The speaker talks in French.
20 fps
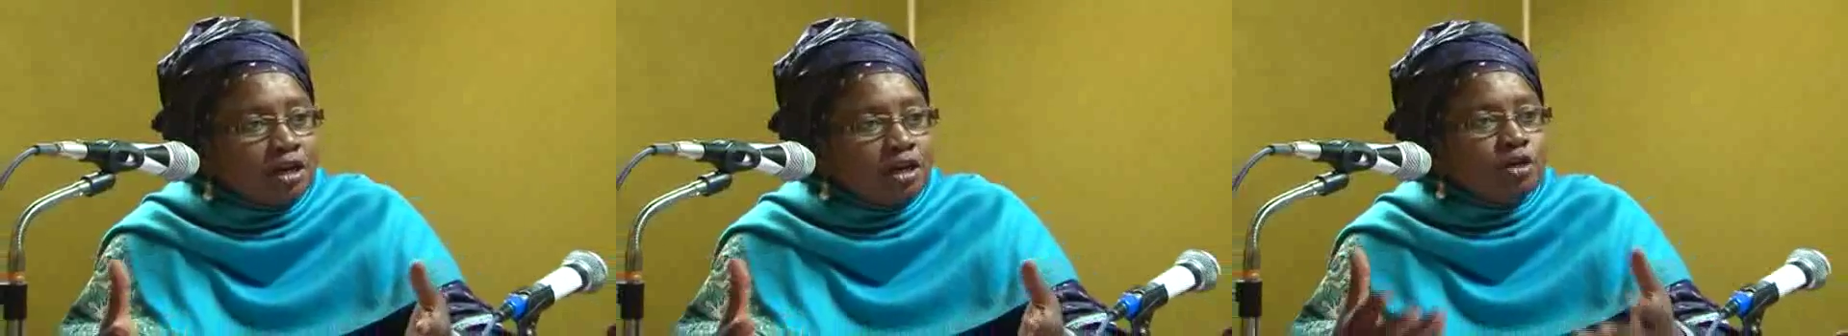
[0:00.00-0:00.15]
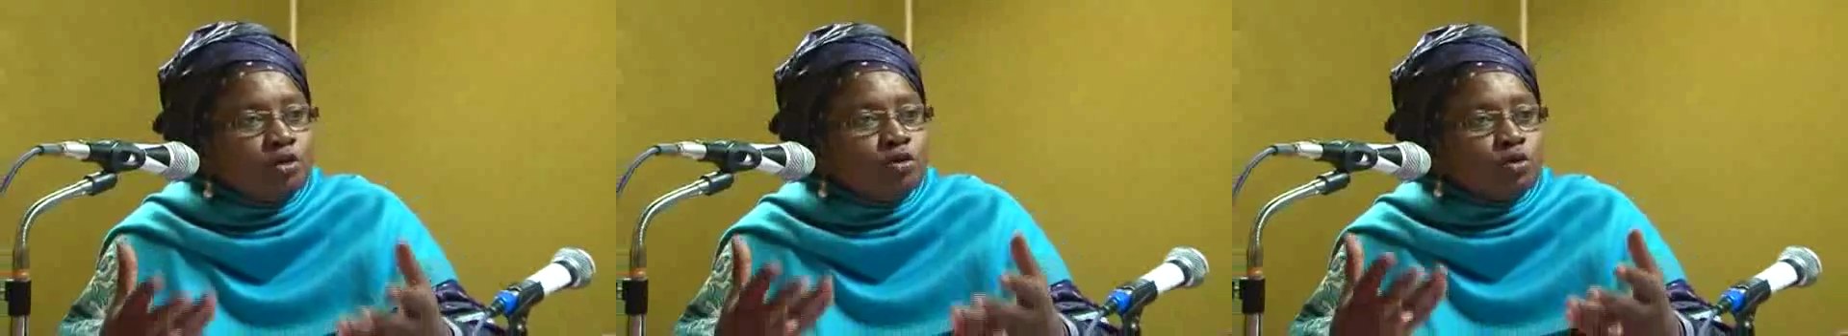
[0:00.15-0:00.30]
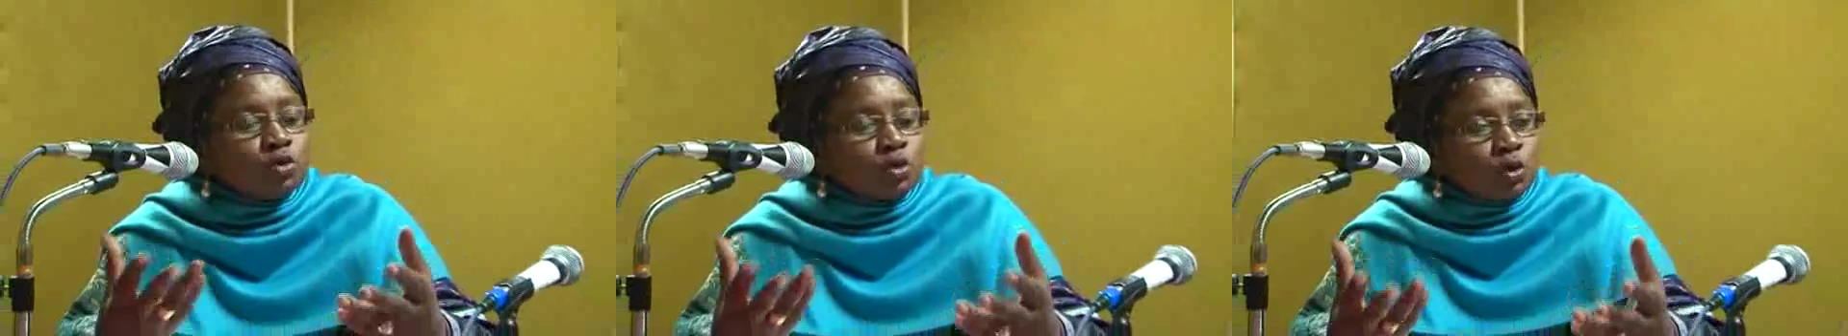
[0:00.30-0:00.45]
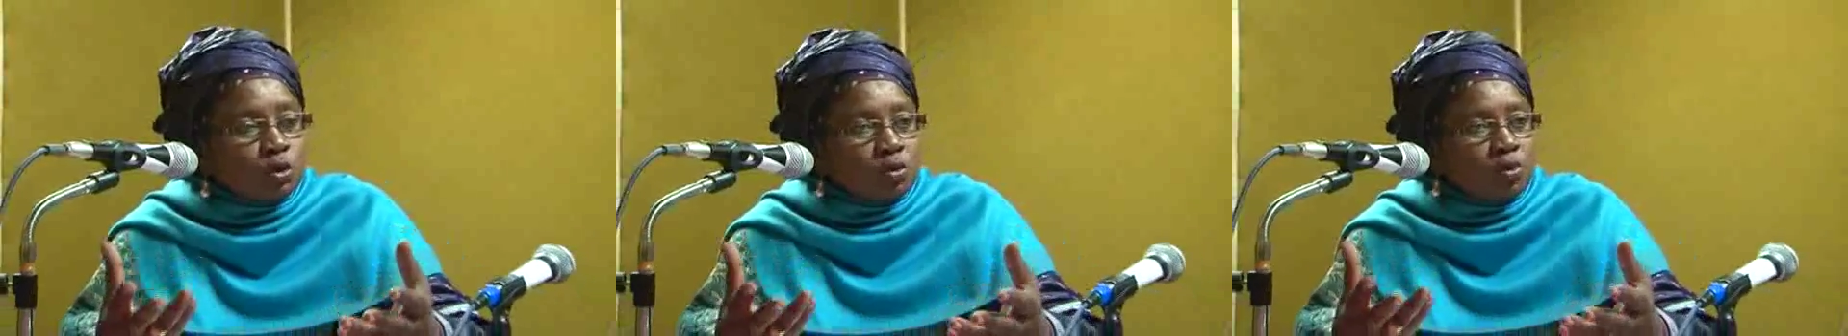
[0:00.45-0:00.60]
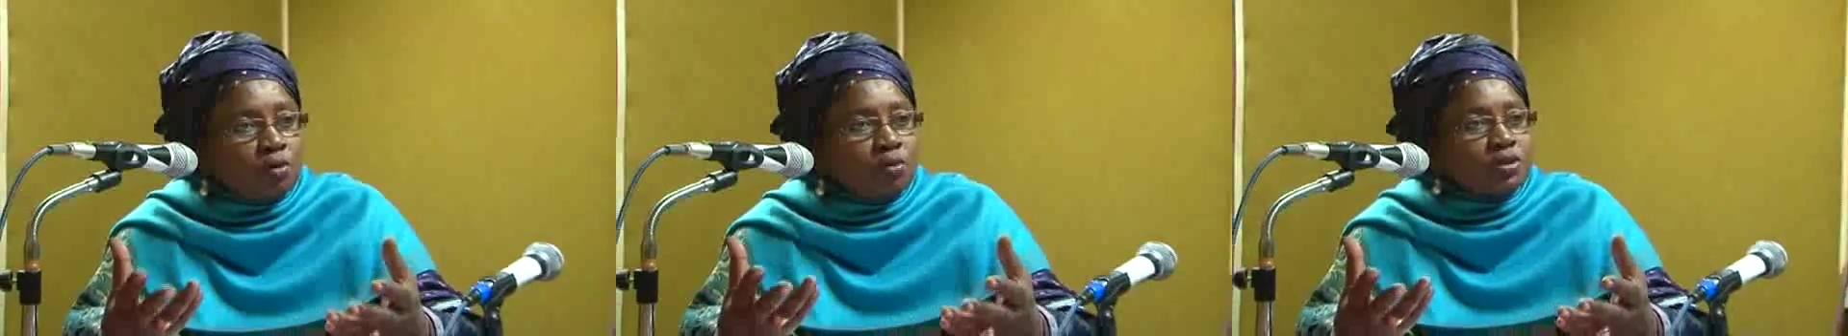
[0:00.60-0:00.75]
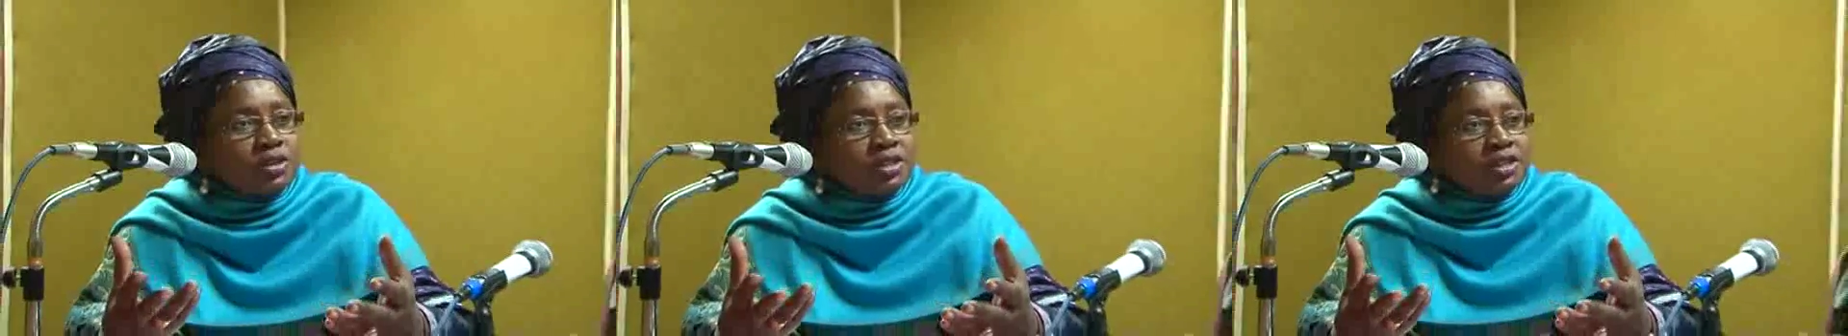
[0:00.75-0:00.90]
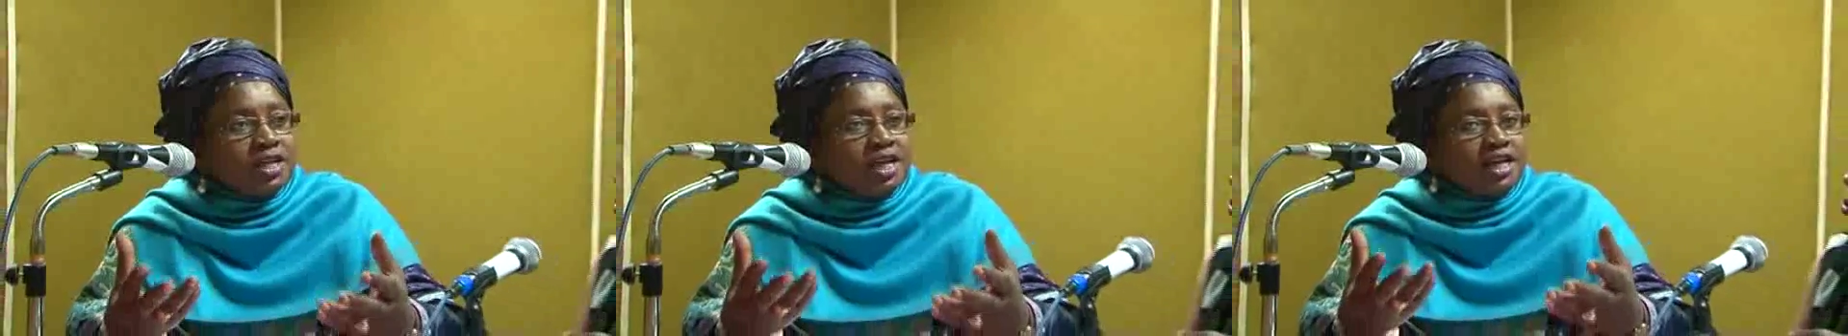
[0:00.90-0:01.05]
que nous
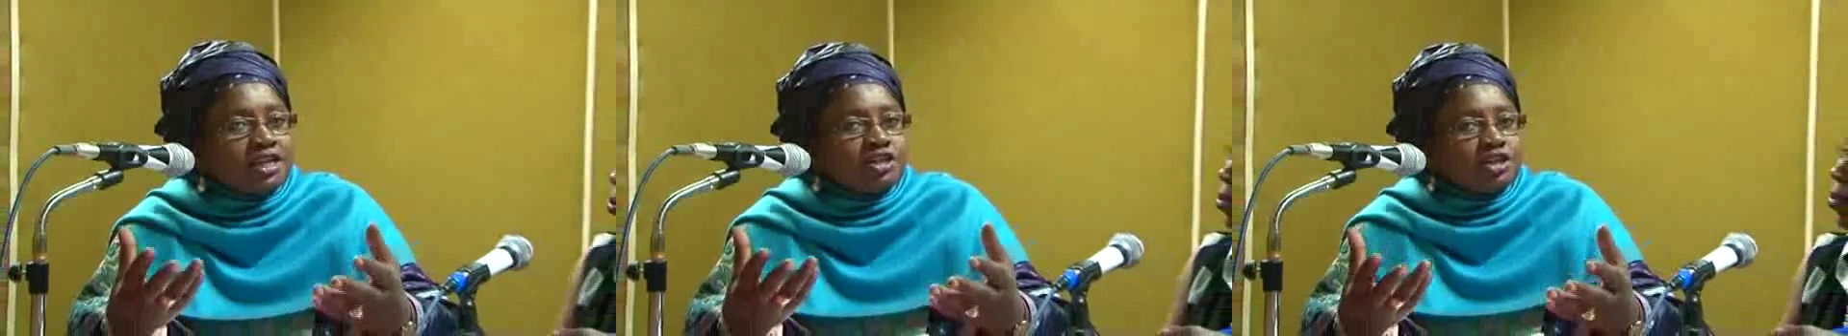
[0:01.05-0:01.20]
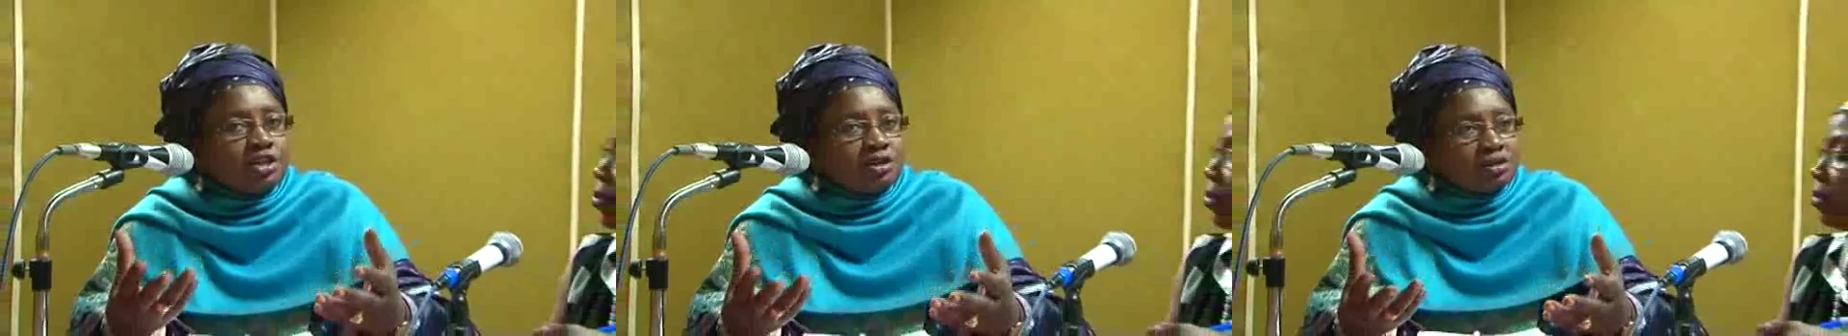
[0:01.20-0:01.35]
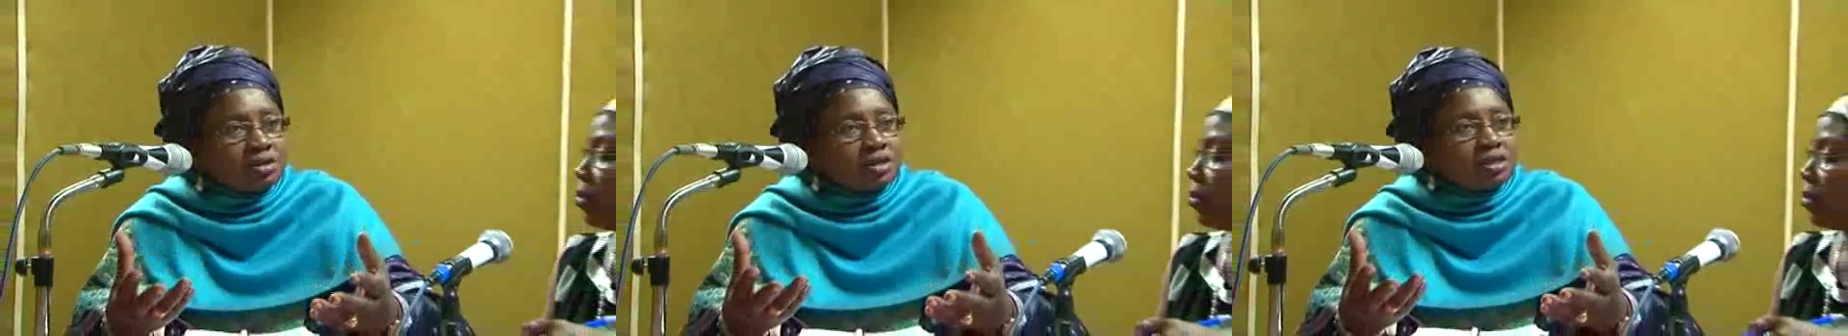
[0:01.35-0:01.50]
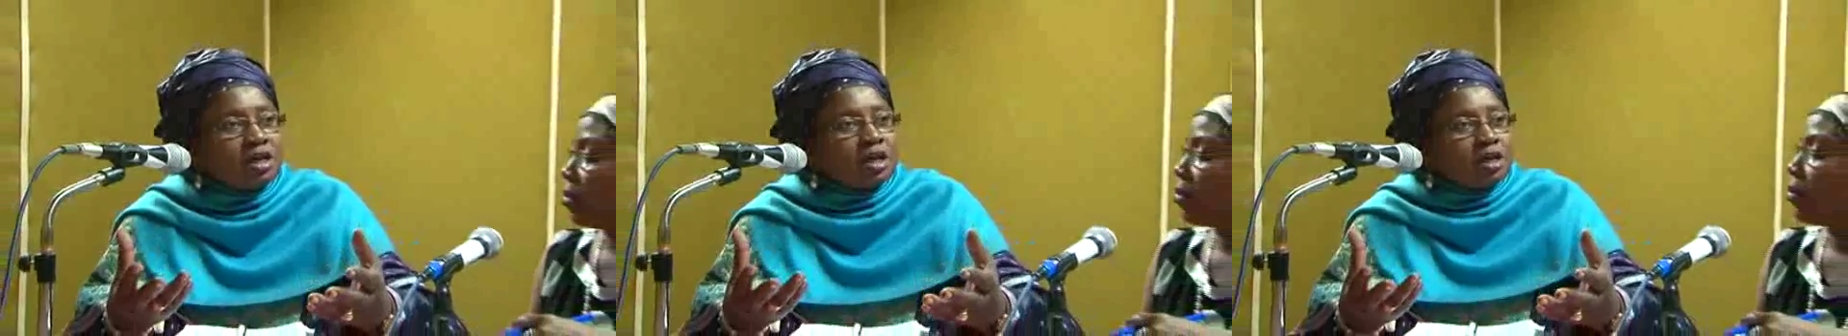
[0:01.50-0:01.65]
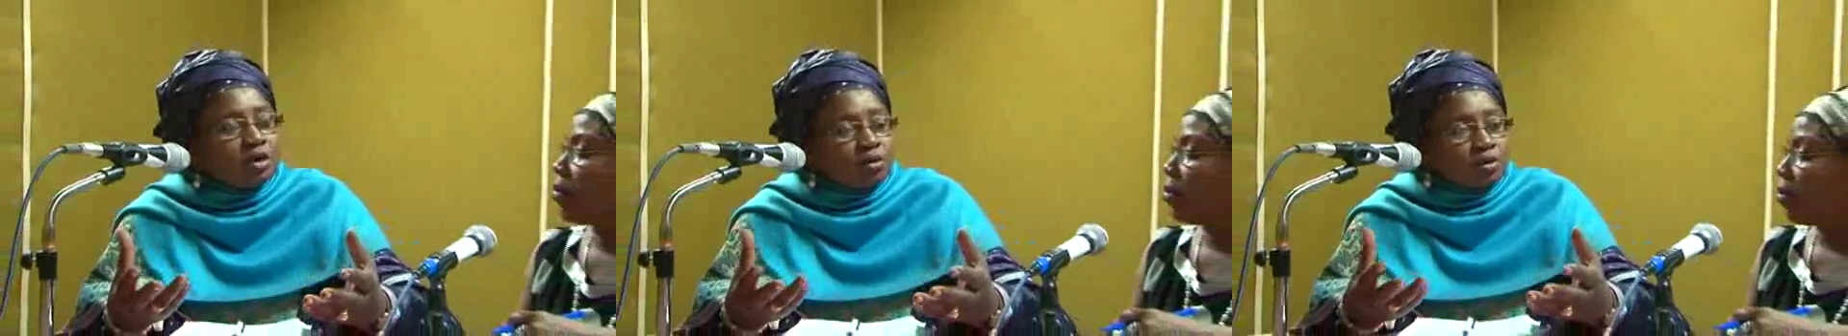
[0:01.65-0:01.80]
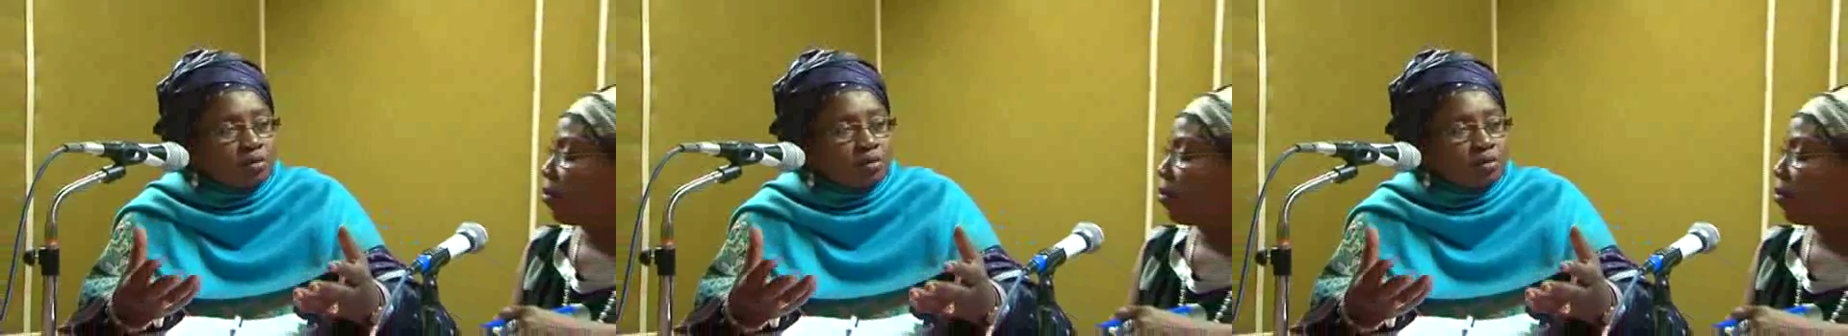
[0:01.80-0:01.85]
aurons aussi la chance,